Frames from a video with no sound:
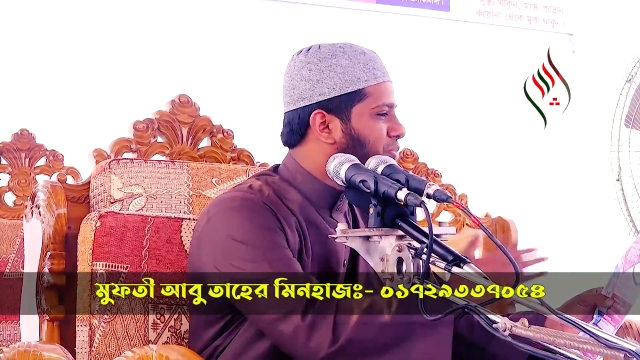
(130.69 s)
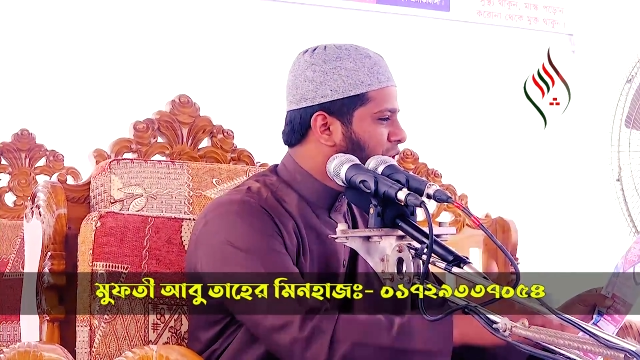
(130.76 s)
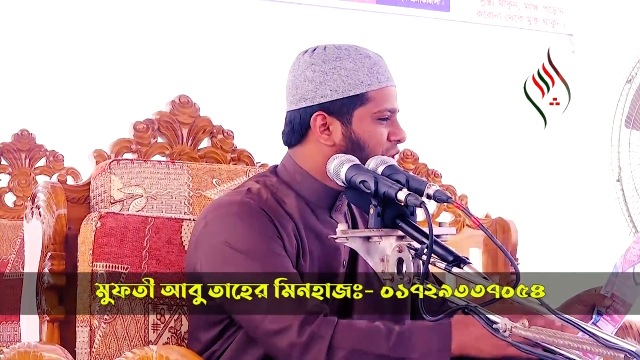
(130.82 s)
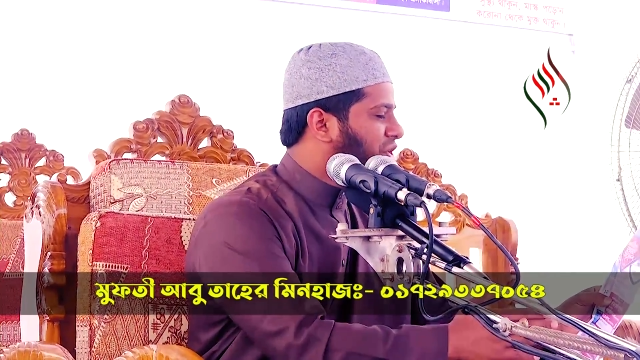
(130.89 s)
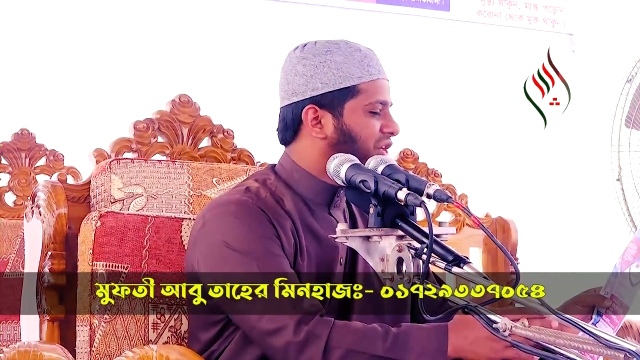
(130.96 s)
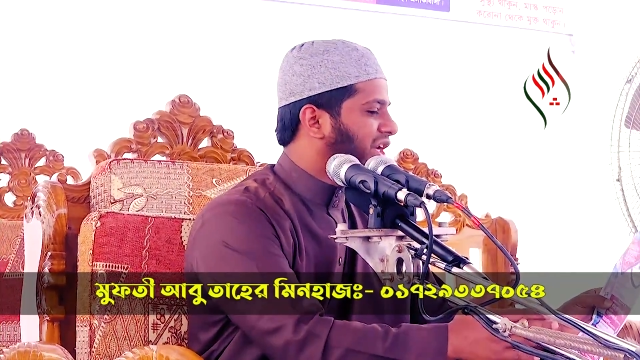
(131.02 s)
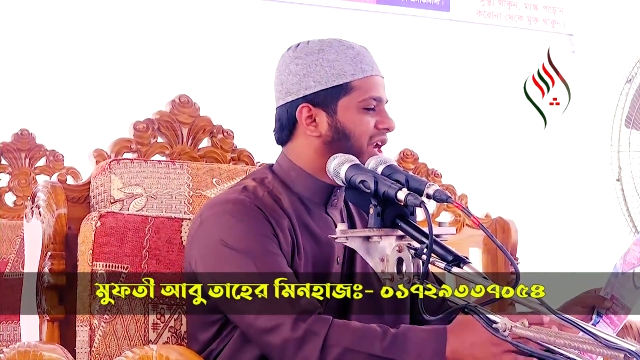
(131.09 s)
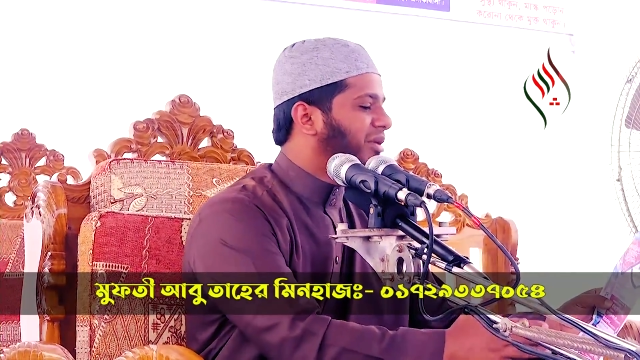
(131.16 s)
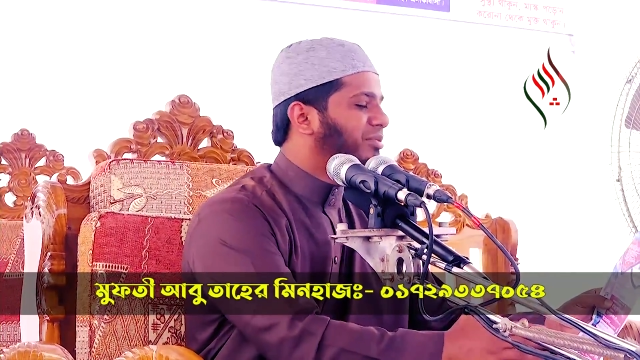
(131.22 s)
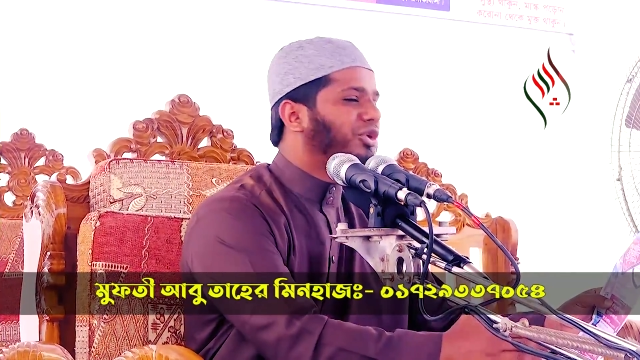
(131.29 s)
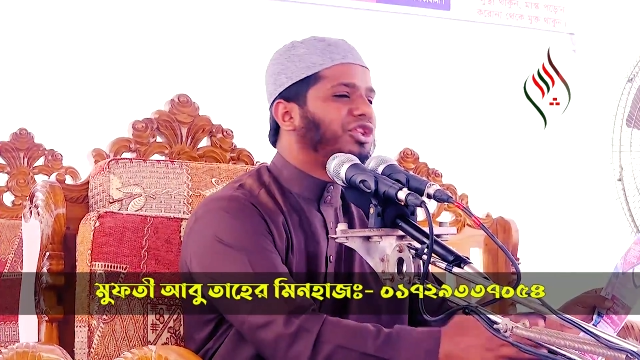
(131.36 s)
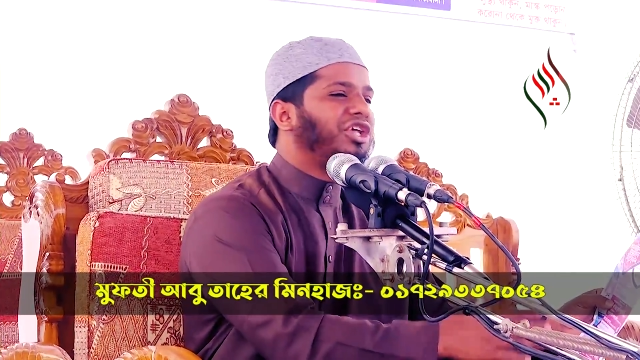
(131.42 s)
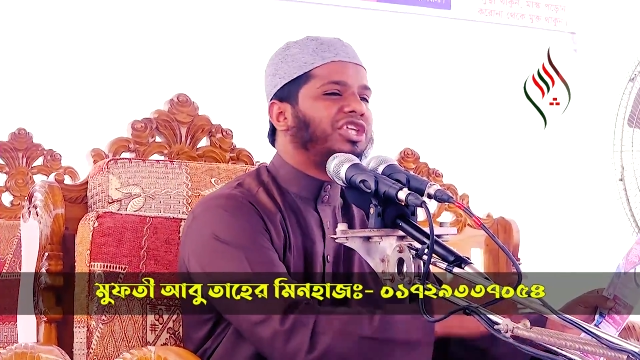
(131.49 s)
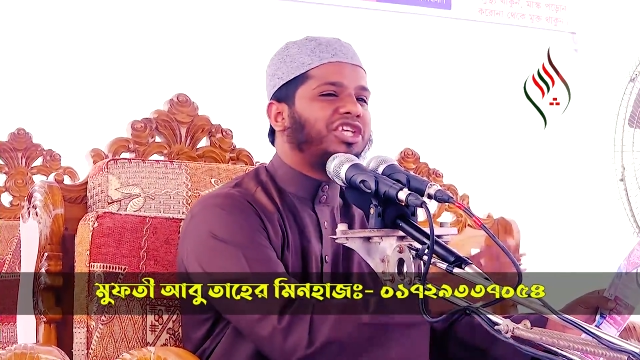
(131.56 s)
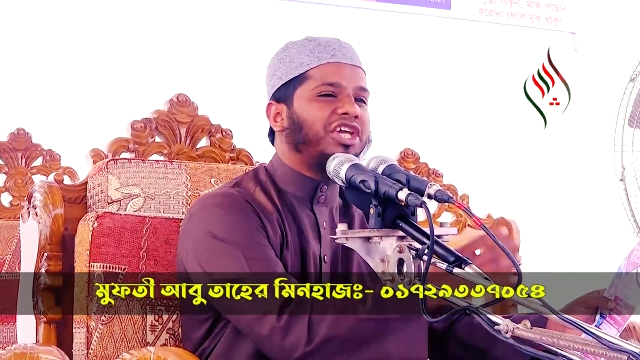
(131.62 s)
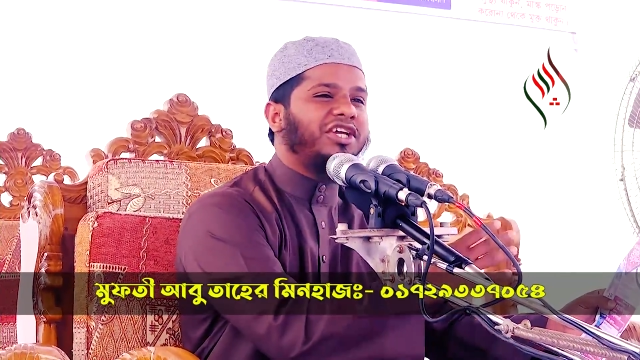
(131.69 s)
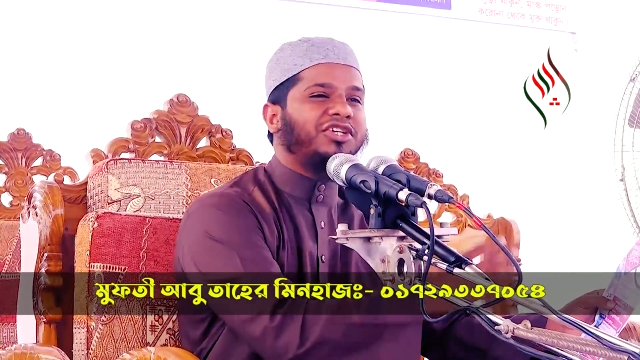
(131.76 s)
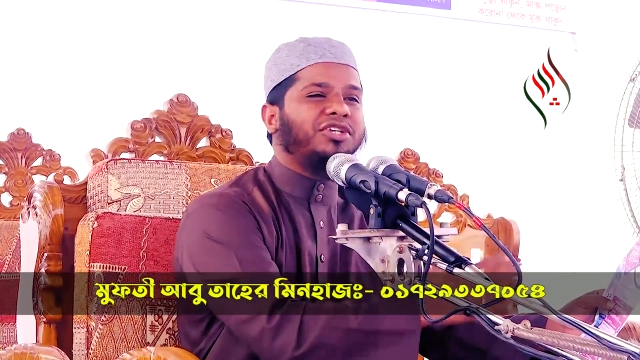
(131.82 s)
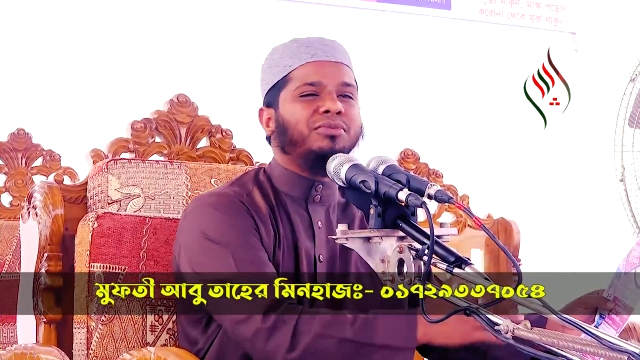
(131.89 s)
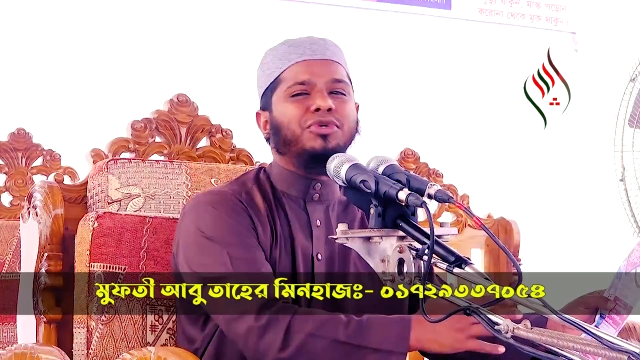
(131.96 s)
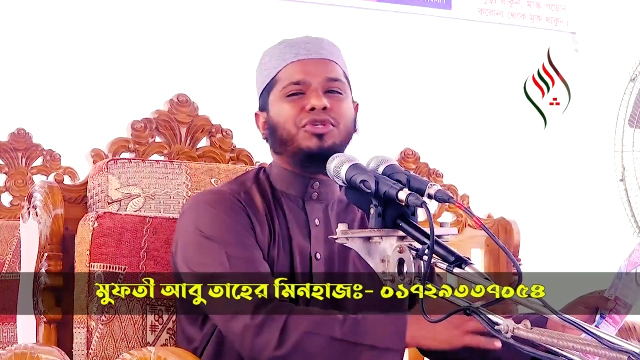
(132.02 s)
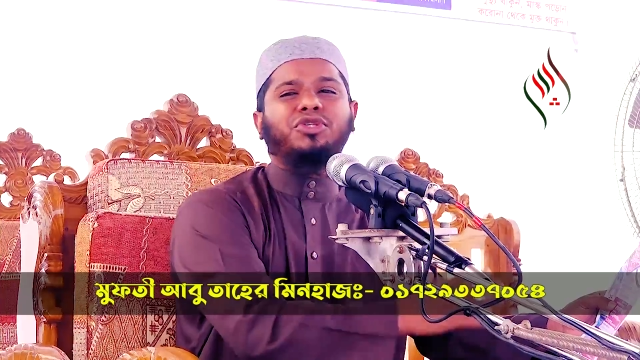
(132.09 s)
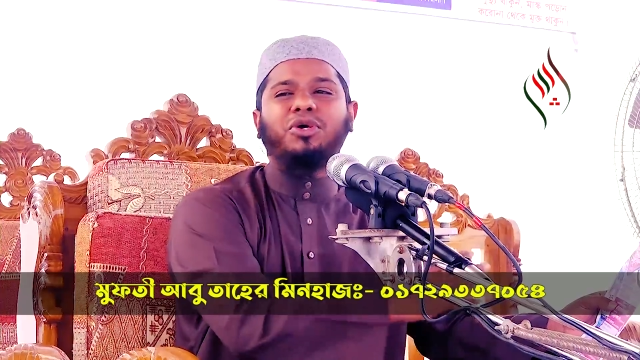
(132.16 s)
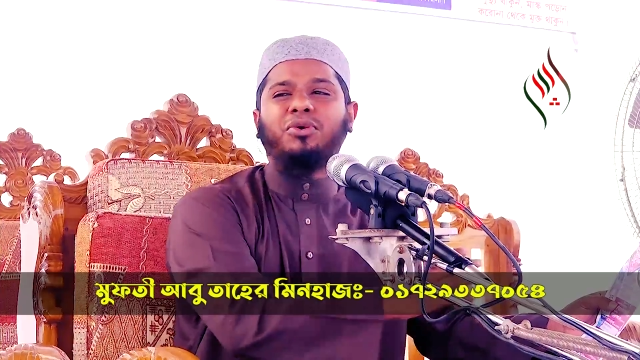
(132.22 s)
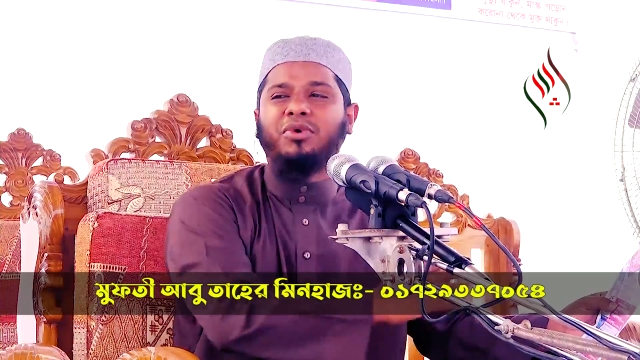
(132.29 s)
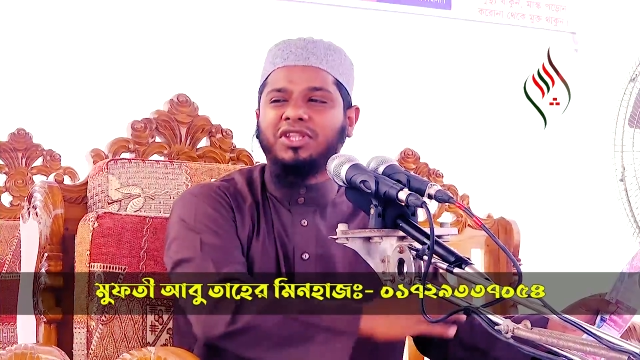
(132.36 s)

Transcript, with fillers: পোস্টারের মধ্যে যে সমস্ত